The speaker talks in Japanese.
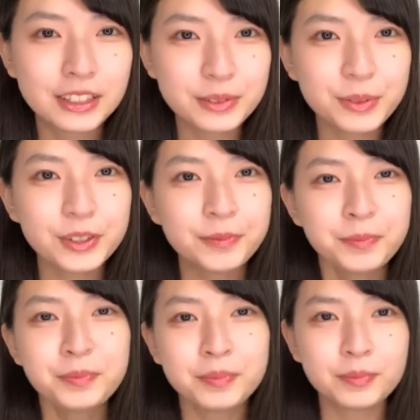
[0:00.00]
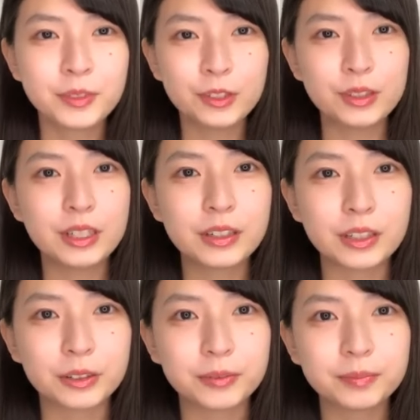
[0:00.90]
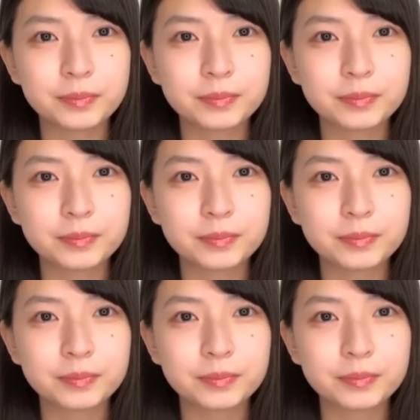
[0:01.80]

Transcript: 私も言ってるけど